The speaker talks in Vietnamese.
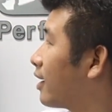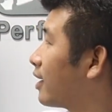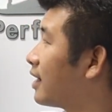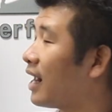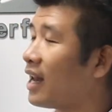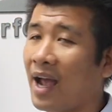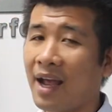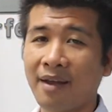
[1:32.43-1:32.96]
cái
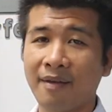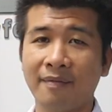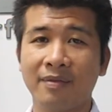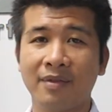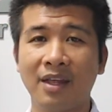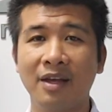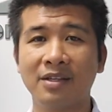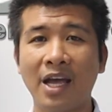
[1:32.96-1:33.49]
giá thành
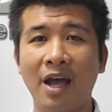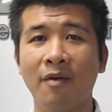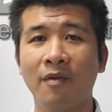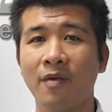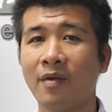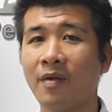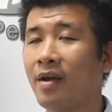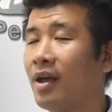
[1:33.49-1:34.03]
thì sao.
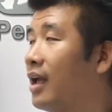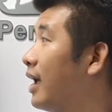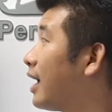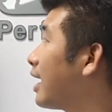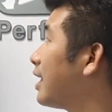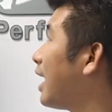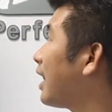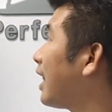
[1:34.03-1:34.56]

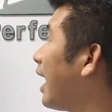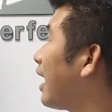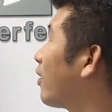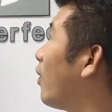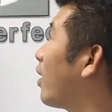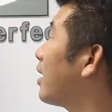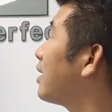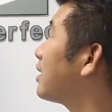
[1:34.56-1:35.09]
Cái giá thành
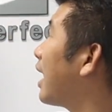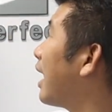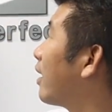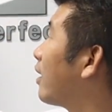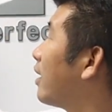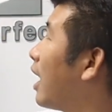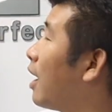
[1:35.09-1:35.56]
của cái sàn,